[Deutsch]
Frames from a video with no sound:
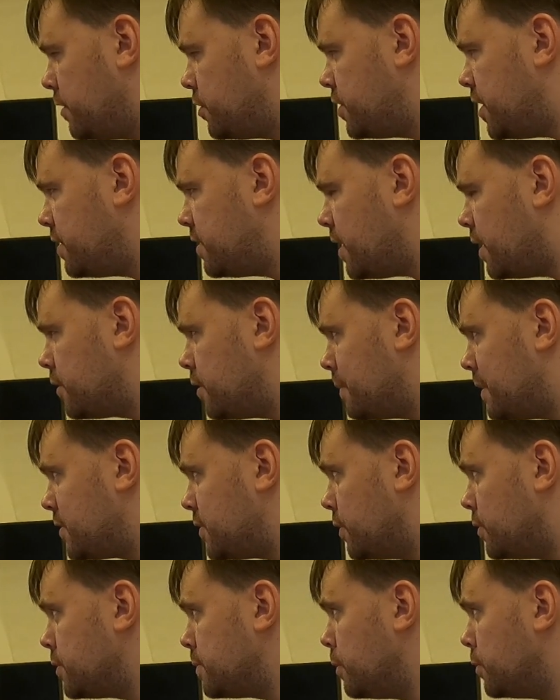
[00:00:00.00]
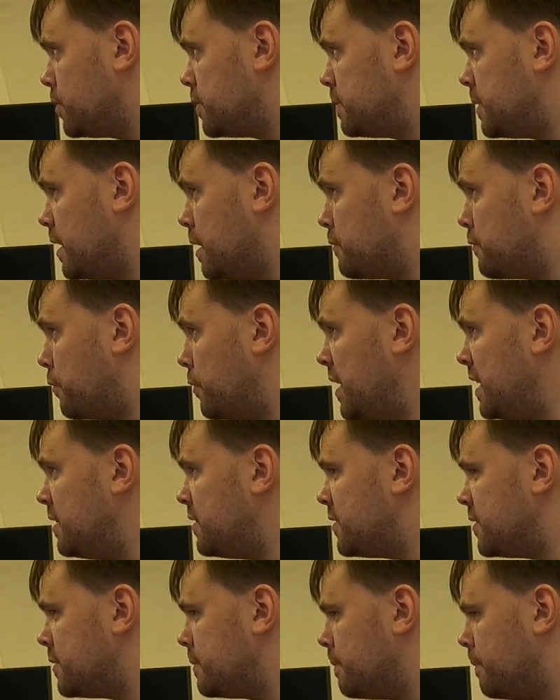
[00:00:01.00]
Steht der Automationsmodus wieder auf
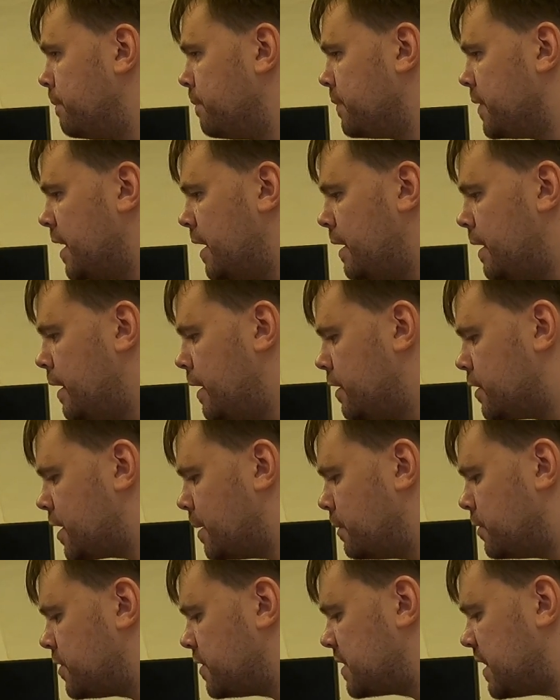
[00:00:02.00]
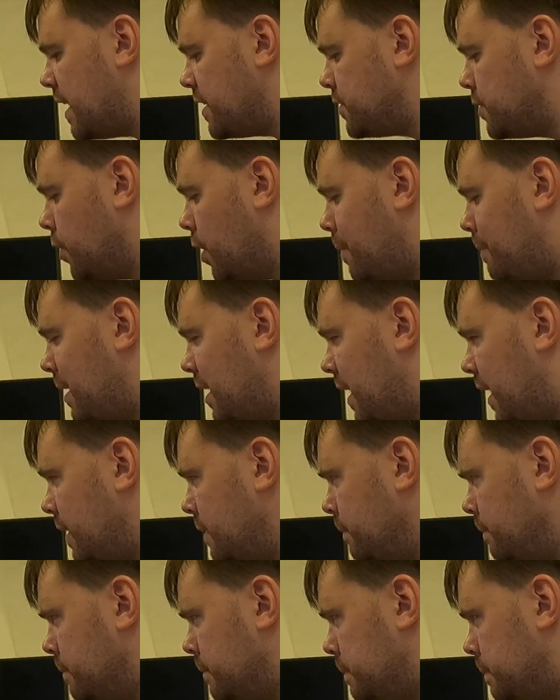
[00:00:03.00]
Read. Schauen wir uns das gleich noch einmal
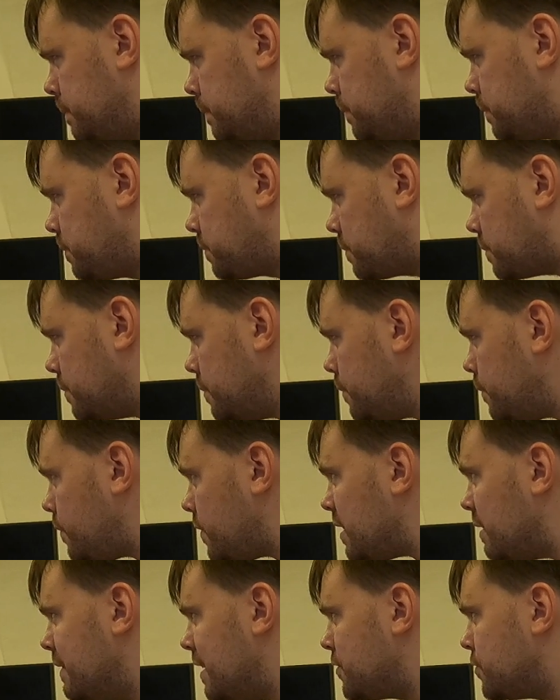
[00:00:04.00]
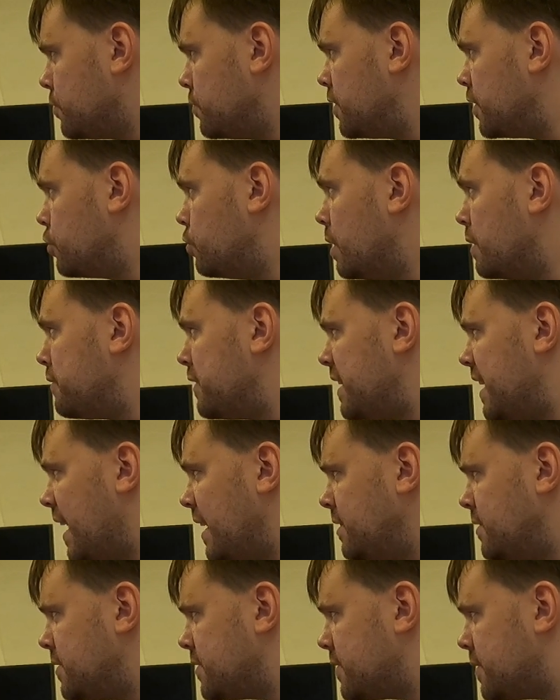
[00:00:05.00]
an. Was tut die Kurve
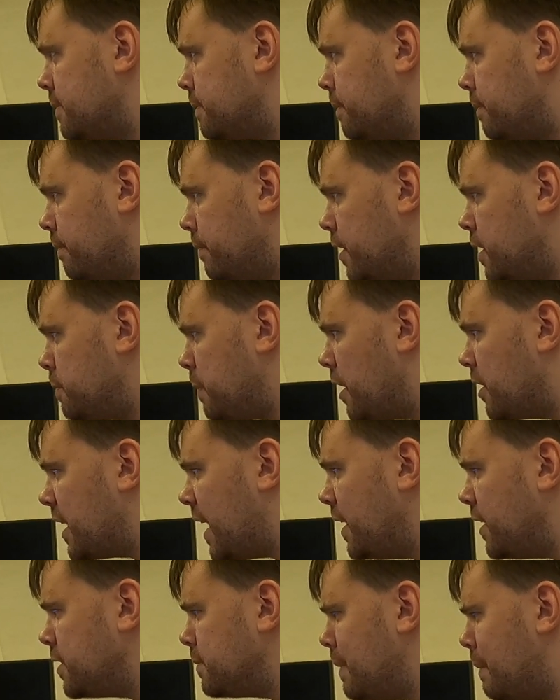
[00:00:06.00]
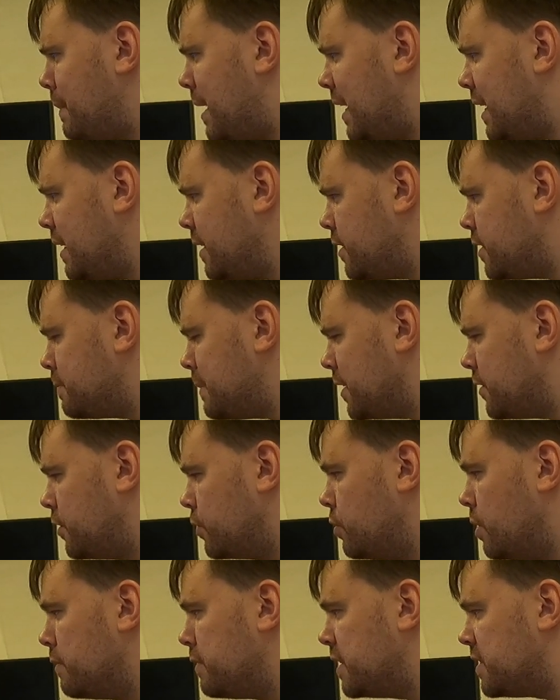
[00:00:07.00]
jetzt? Ich brauche gar nichts mehr machen, das macht
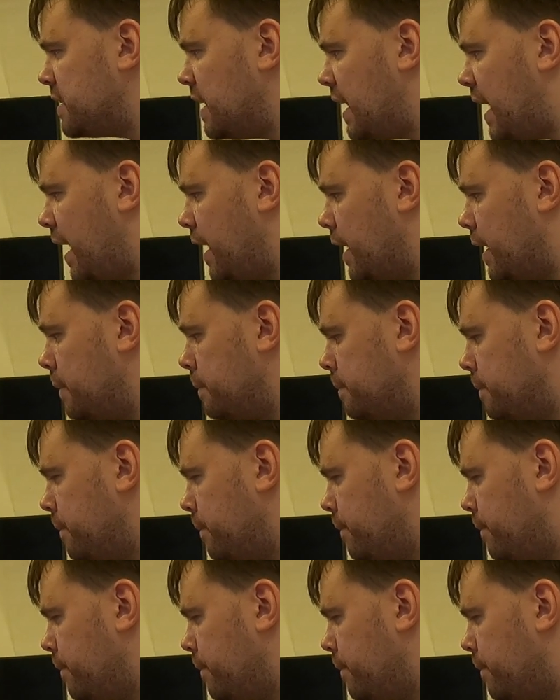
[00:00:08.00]
die Kurve jetzt alleine.